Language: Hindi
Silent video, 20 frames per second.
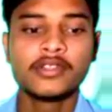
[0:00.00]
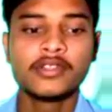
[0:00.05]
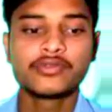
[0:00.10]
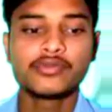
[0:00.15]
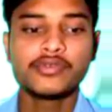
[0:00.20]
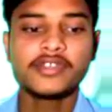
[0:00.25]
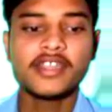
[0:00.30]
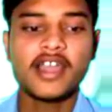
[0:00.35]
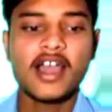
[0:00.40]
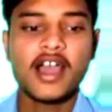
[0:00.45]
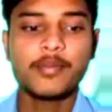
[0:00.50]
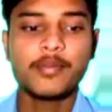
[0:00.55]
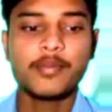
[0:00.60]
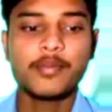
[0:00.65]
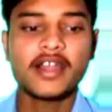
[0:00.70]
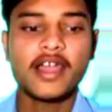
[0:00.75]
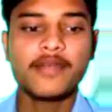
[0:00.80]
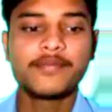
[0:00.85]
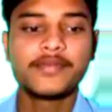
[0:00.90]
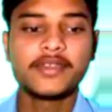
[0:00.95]
तो यहाँ
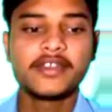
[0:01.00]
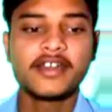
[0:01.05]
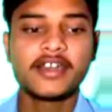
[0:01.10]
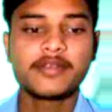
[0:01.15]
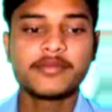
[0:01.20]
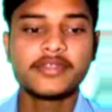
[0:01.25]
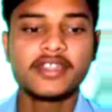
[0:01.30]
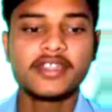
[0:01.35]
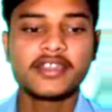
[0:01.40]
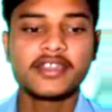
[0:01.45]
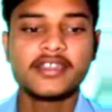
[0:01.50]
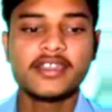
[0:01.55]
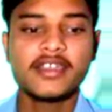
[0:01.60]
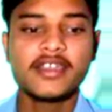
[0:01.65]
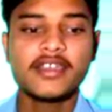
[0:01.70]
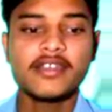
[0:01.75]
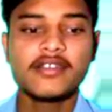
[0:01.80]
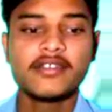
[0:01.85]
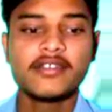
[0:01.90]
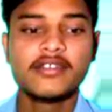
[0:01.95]
पर आप फिगर में
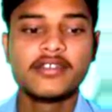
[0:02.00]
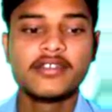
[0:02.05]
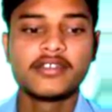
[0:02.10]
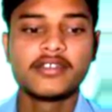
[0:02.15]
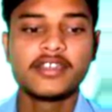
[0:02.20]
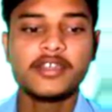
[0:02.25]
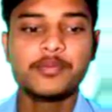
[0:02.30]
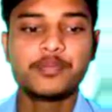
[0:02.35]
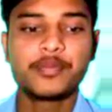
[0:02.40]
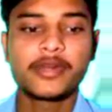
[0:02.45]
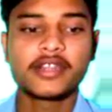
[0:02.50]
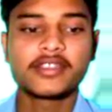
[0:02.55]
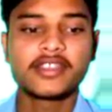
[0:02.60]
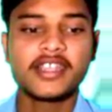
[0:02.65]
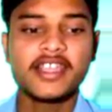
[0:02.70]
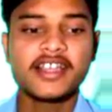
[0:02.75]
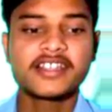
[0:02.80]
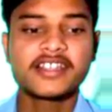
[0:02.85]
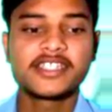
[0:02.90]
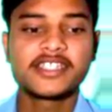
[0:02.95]
देखिए कि
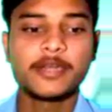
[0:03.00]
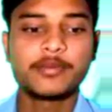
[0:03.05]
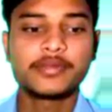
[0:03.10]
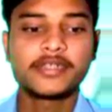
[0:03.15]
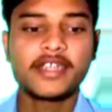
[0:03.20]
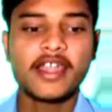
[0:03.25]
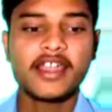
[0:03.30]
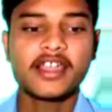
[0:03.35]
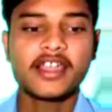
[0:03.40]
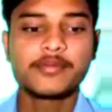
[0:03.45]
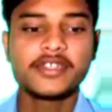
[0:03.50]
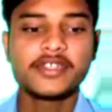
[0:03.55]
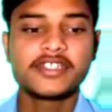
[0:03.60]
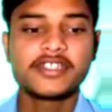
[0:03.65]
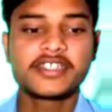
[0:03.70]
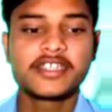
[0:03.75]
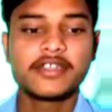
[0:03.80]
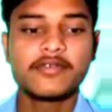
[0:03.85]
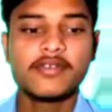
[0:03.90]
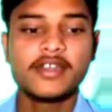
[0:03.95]
प्रत्येक सेप्टा के
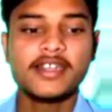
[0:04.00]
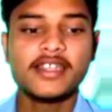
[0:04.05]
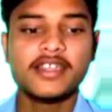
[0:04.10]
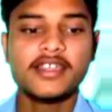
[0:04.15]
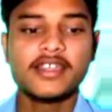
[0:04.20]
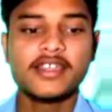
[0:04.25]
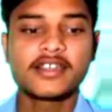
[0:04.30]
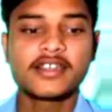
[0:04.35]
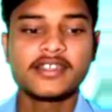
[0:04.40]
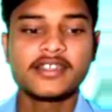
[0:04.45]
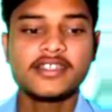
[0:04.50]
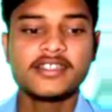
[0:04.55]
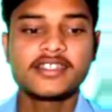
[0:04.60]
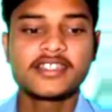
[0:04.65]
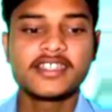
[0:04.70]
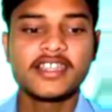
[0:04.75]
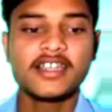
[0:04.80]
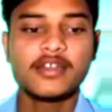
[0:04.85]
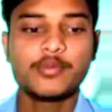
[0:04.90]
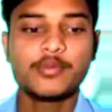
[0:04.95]
बीच केवल एक ही
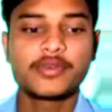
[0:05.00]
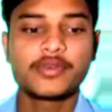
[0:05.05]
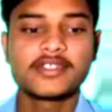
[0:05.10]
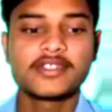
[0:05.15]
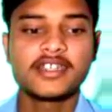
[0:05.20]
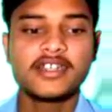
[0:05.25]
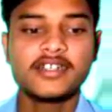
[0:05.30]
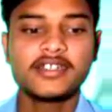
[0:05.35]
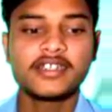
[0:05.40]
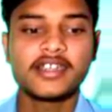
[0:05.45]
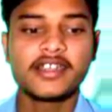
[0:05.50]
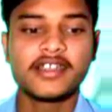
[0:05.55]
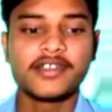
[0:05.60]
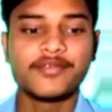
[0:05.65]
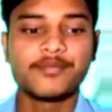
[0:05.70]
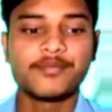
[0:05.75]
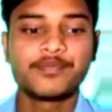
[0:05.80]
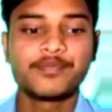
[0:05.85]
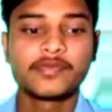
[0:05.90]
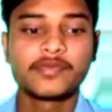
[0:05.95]
सेल प्रेजेंट
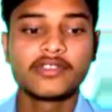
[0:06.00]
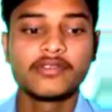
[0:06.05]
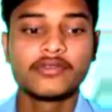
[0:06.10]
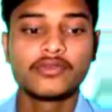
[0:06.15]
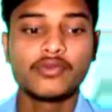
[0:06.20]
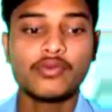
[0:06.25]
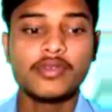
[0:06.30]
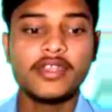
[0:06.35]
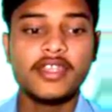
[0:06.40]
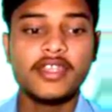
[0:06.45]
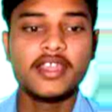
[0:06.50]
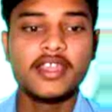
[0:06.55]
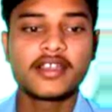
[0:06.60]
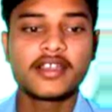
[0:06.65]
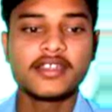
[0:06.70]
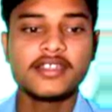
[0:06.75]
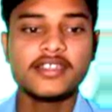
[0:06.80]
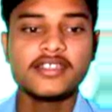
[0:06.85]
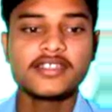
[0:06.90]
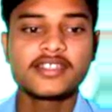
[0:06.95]
है तो
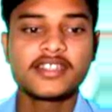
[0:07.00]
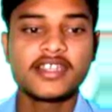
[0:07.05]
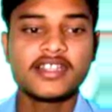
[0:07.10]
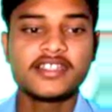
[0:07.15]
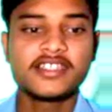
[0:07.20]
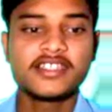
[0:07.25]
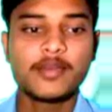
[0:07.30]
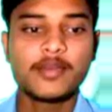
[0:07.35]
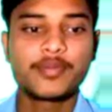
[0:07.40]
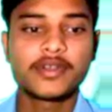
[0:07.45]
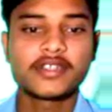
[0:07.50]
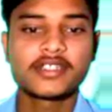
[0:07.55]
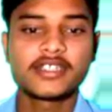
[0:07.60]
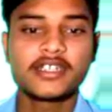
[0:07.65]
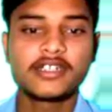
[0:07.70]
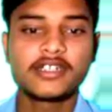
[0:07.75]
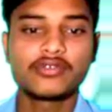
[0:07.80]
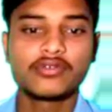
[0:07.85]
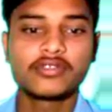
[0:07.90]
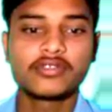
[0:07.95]
एक ही सेल जब
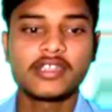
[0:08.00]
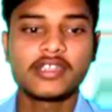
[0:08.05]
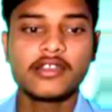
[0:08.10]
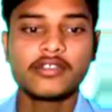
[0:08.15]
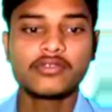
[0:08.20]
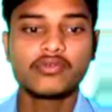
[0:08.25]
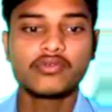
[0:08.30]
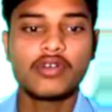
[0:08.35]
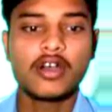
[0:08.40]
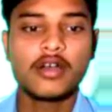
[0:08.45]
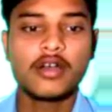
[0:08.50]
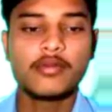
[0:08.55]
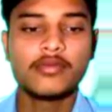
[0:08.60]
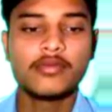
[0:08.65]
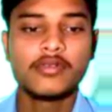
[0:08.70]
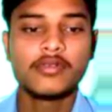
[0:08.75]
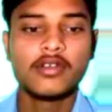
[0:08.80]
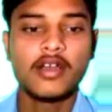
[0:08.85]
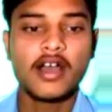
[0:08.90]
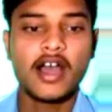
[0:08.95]
प्रेजेंट होते हैं तो
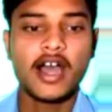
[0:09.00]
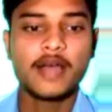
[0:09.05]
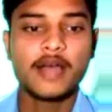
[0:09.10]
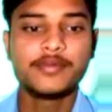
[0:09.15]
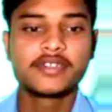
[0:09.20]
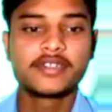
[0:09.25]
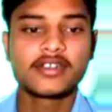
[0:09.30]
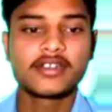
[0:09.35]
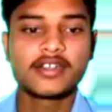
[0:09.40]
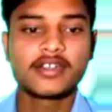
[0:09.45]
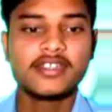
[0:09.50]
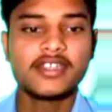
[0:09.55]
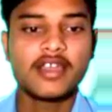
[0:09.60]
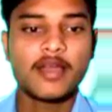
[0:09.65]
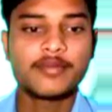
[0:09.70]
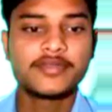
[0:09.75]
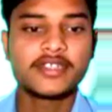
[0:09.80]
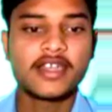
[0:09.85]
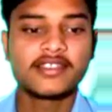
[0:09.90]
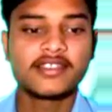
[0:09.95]
हम आप जनरली
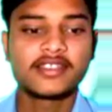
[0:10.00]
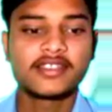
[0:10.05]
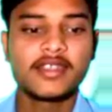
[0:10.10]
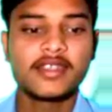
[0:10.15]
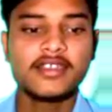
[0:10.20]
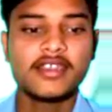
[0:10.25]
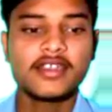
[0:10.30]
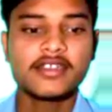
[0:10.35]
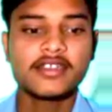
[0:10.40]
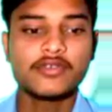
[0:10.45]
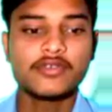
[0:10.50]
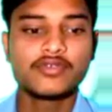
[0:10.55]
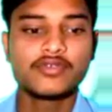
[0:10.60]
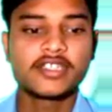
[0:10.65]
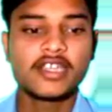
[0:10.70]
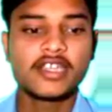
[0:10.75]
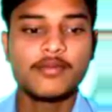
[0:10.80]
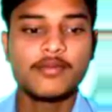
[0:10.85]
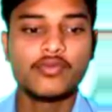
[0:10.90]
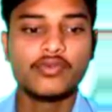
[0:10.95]
आप जानते ही हैं कि
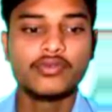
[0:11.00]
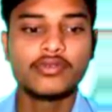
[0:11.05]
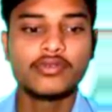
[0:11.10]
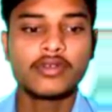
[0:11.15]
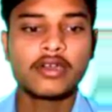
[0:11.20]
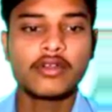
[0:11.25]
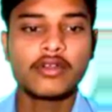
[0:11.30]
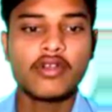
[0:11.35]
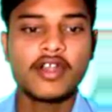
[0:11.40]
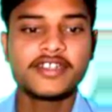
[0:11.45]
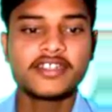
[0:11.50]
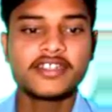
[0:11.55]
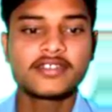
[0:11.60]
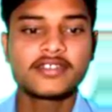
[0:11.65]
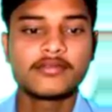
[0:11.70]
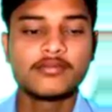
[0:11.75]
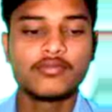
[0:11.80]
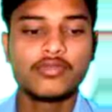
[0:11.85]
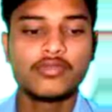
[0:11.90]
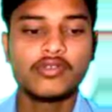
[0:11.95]
उसे हम मोनोक्रोटिक
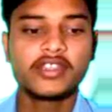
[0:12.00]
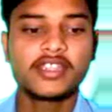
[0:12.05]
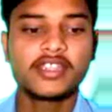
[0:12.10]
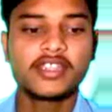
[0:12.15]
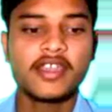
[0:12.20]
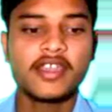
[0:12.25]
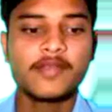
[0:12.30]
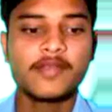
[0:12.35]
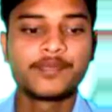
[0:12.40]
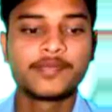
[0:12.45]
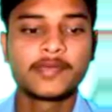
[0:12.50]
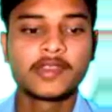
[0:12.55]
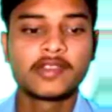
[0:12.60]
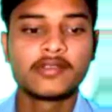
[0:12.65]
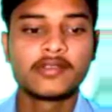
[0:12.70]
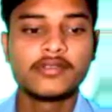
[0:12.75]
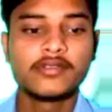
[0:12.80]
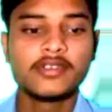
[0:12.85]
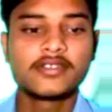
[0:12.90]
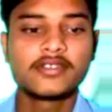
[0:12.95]
बोलते हैं
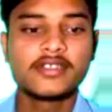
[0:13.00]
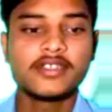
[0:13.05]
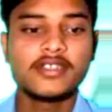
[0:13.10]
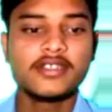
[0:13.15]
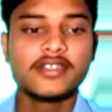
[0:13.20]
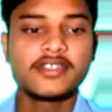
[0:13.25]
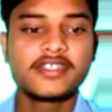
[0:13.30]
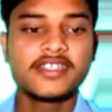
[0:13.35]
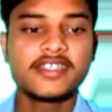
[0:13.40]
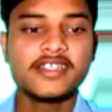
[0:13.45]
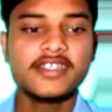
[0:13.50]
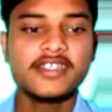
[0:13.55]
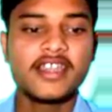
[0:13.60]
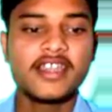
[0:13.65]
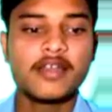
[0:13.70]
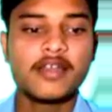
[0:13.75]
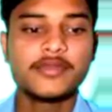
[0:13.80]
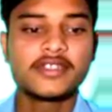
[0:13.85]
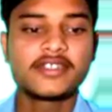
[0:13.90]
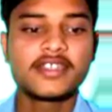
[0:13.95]
तो इसी इसीलिए
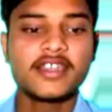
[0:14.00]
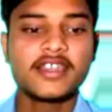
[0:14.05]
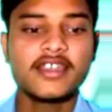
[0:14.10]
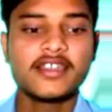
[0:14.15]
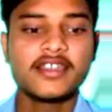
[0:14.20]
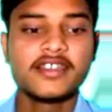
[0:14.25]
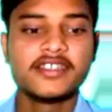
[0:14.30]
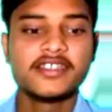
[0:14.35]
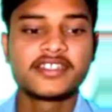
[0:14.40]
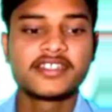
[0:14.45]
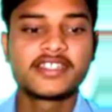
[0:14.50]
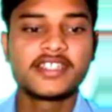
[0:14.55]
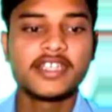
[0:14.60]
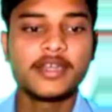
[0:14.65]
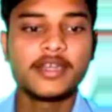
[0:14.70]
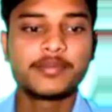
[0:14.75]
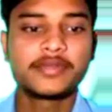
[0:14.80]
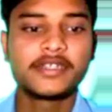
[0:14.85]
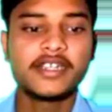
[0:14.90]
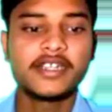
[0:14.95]
हम इसे
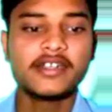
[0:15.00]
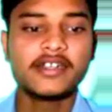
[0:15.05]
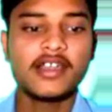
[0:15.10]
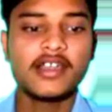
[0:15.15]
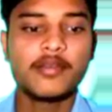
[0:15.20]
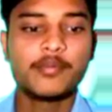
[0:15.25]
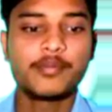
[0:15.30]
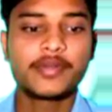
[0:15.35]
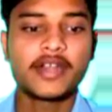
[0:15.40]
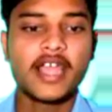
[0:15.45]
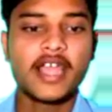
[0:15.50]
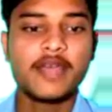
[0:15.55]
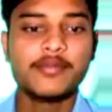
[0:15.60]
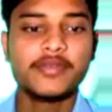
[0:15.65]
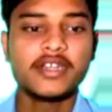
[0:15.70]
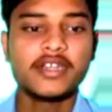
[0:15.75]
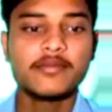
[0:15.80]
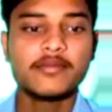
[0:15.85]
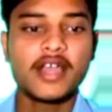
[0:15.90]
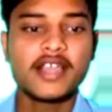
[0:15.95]
सेप्टेड
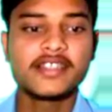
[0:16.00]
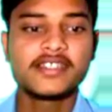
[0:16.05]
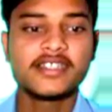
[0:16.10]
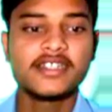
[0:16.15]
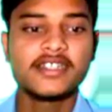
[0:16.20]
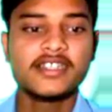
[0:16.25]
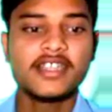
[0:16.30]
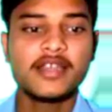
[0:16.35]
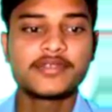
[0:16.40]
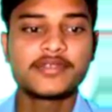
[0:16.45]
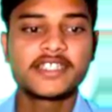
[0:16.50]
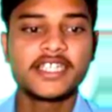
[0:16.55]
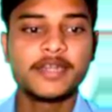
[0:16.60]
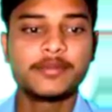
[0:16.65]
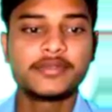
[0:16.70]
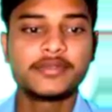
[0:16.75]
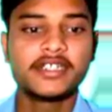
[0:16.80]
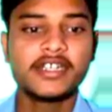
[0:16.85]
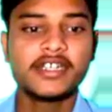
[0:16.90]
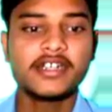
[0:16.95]
प्राइमरी माइसिलियम
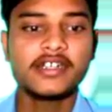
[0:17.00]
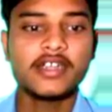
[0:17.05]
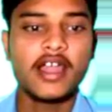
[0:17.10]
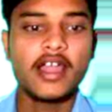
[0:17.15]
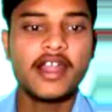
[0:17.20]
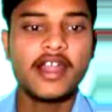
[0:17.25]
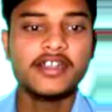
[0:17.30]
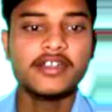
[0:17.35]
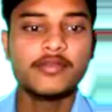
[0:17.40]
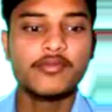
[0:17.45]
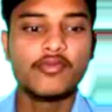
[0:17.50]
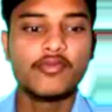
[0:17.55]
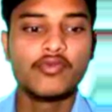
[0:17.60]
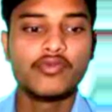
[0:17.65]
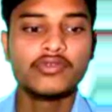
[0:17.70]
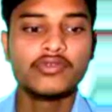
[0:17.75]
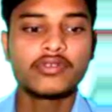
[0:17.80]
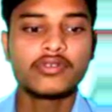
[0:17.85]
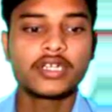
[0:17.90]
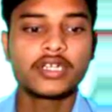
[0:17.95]
सेप्टेड एंड
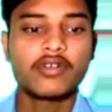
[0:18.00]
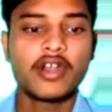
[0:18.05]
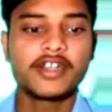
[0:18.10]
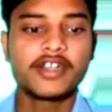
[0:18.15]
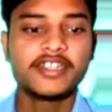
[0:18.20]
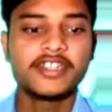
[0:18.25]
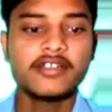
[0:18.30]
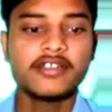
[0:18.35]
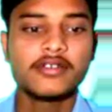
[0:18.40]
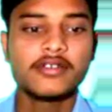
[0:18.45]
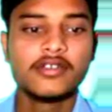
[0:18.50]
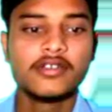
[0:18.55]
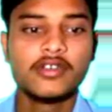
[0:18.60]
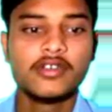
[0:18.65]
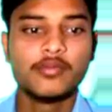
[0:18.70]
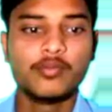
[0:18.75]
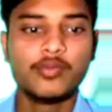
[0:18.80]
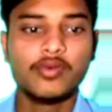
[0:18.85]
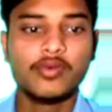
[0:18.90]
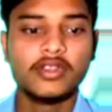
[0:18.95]
मोनोकरवाटिक
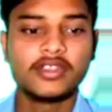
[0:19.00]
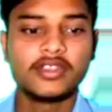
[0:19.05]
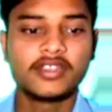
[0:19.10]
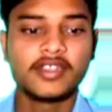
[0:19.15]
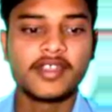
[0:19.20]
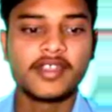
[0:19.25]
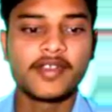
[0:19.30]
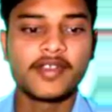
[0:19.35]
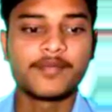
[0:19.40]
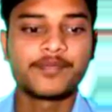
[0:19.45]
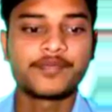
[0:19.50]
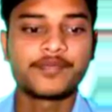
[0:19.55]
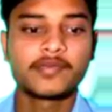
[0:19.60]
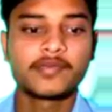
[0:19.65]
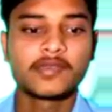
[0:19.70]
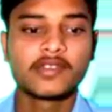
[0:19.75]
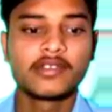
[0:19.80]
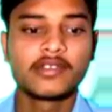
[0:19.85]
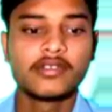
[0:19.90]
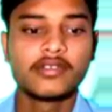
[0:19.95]
बोलते हैं
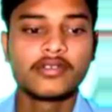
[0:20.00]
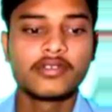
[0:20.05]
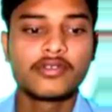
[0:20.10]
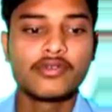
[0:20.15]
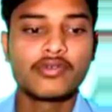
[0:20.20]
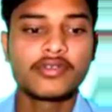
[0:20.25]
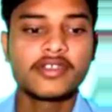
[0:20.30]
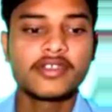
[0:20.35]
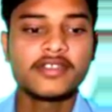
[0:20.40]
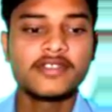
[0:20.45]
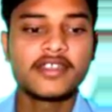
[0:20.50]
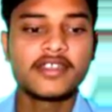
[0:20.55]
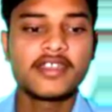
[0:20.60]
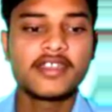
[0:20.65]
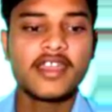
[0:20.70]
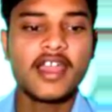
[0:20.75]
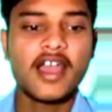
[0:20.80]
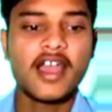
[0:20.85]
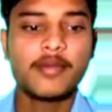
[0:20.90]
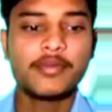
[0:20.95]
क्योंकि
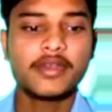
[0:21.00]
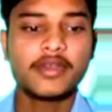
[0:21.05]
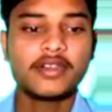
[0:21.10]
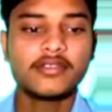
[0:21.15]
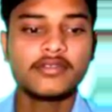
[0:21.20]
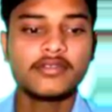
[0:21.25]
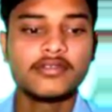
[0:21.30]
देखिए यहाँ पर